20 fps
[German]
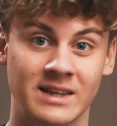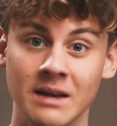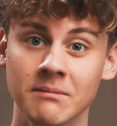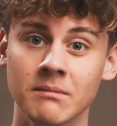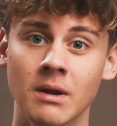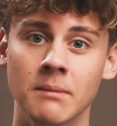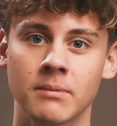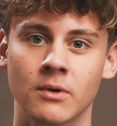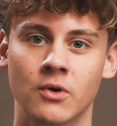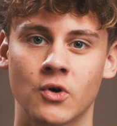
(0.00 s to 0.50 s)

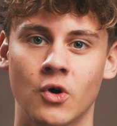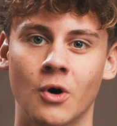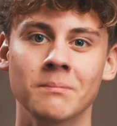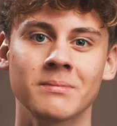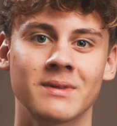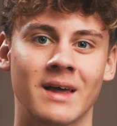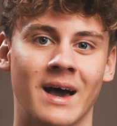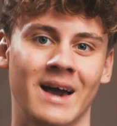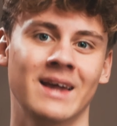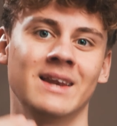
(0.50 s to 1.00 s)
denn man
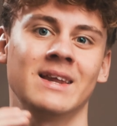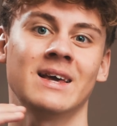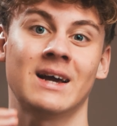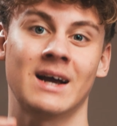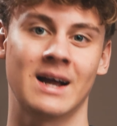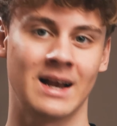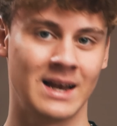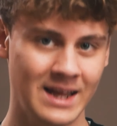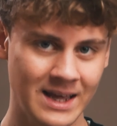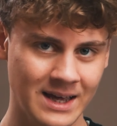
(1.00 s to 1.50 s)
bekommt
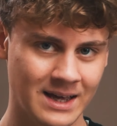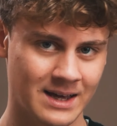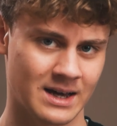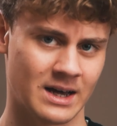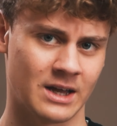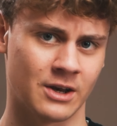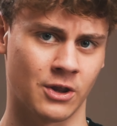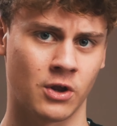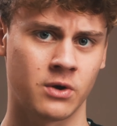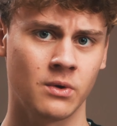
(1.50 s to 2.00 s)
einen
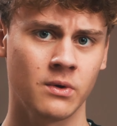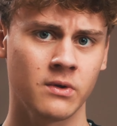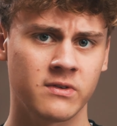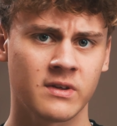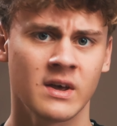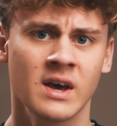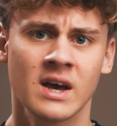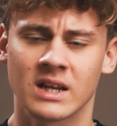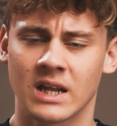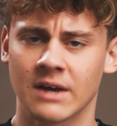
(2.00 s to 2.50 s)
Klinkenanschluss,